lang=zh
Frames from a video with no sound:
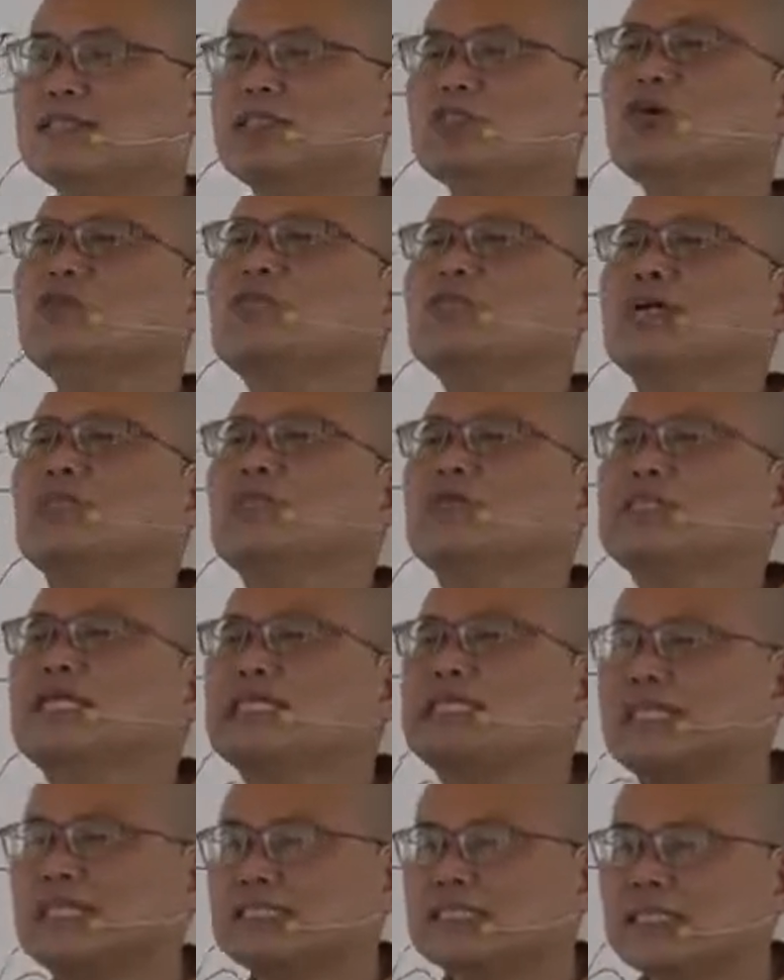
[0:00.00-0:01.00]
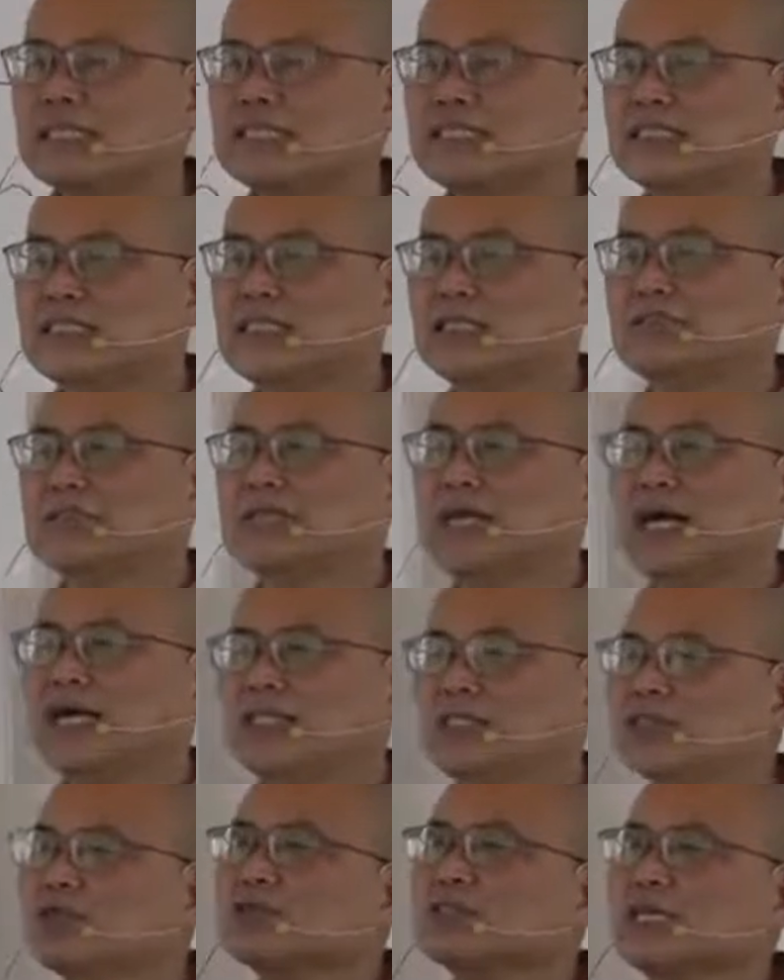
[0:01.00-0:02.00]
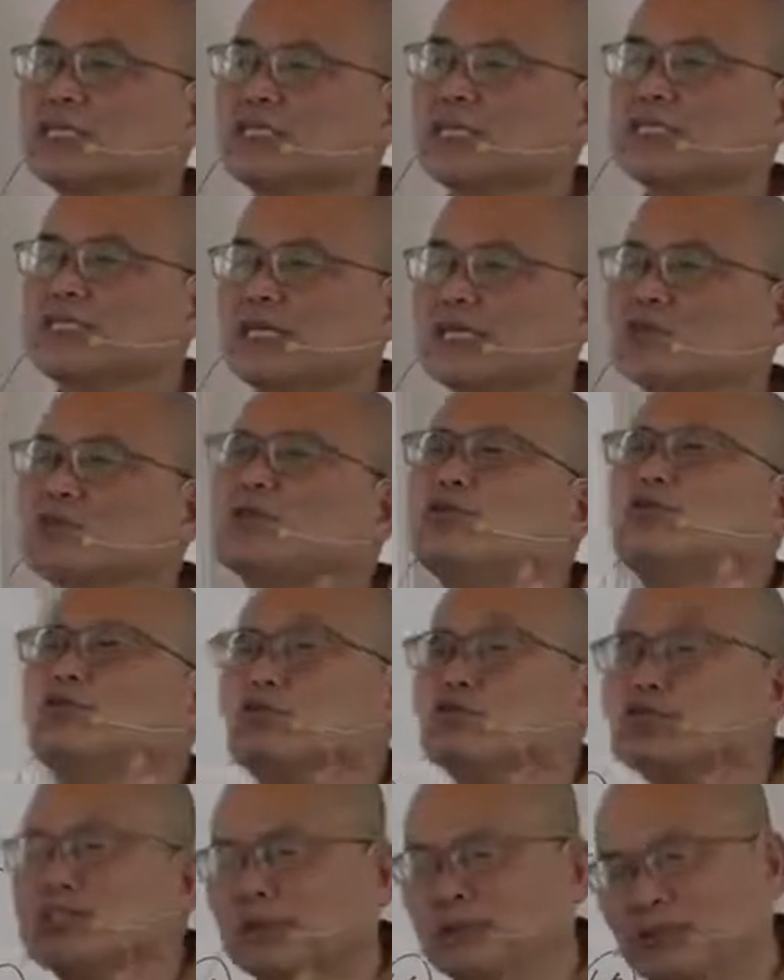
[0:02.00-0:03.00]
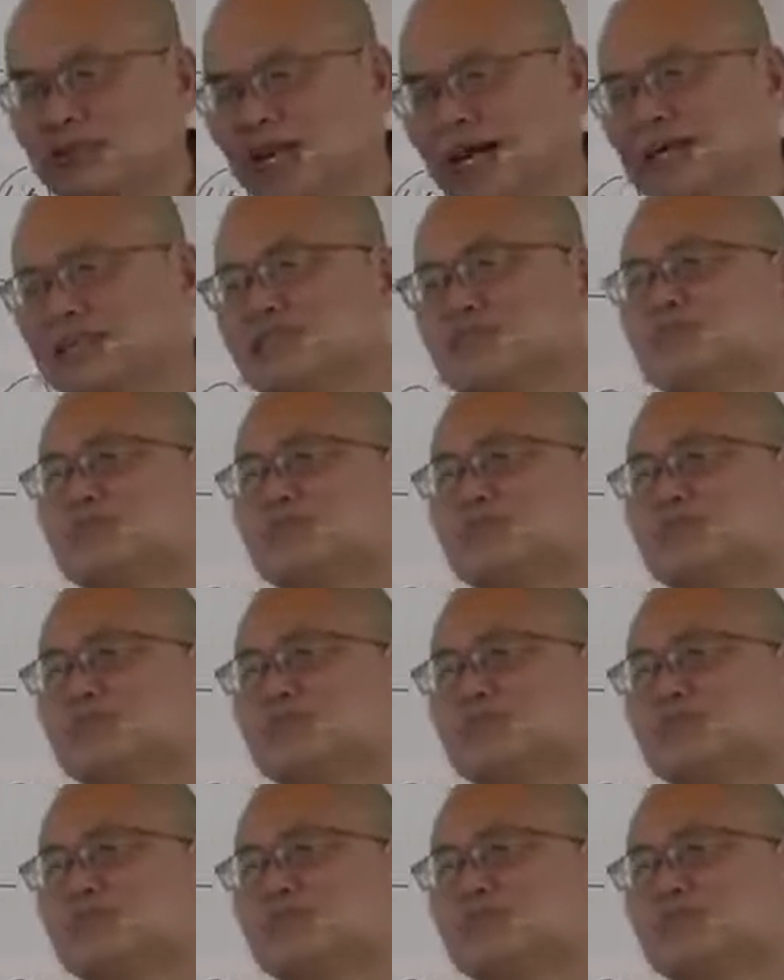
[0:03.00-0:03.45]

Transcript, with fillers: 重点不在讲身心怎么来，重点在讲苦怎么来。